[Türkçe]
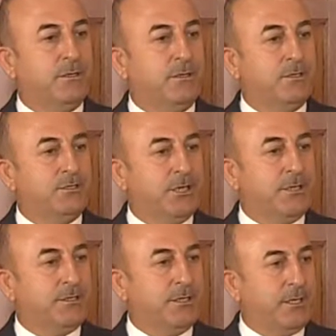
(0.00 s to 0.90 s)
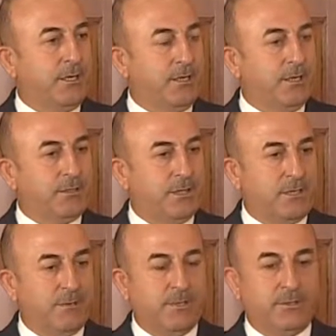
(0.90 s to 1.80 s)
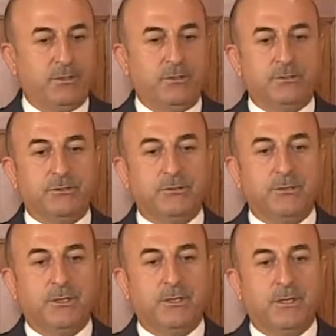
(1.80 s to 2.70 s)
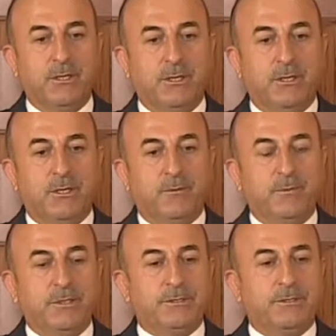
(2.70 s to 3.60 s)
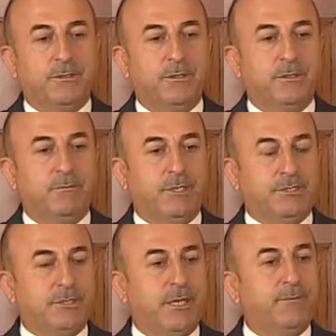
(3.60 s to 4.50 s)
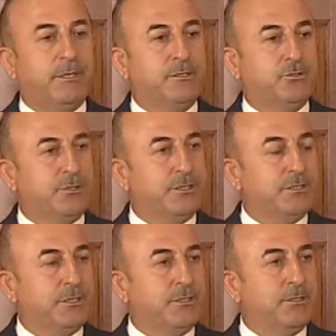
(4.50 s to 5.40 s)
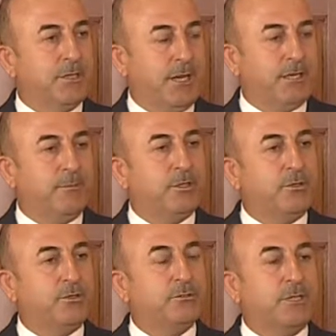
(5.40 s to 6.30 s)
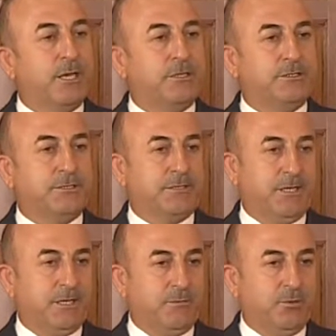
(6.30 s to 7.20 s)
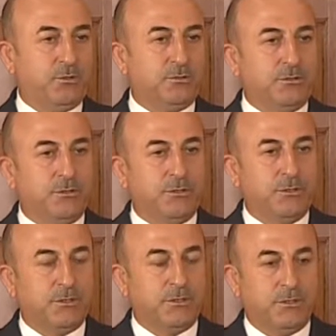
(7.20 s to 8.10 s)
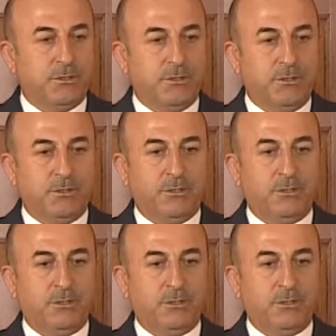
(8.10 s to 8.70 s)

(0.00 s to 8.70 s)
e, şehitlere Allah'tan rahmet diliyoruz. Biz başından beri süreci takip ediyoruz. Sadece seyretmiyoruz. E,